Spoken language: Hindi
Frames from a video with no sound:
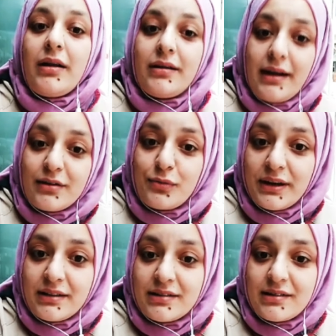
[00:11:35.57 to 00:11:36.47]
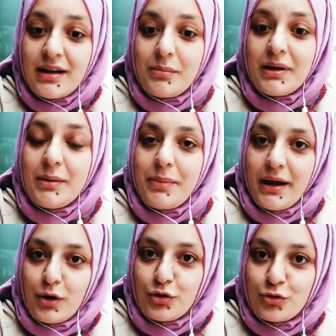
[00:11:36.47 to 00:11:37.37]
नेक्स्ट डे मेरी
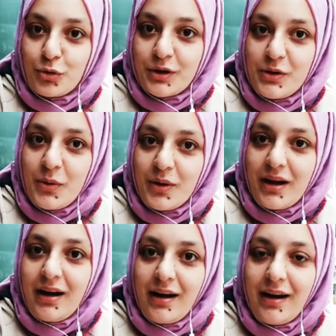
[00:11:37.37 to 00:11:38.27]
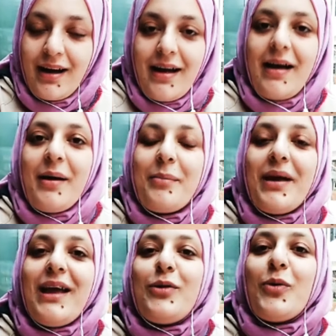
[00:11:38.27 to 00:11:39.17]
बैग को चोरी हो गया मैं हम्म।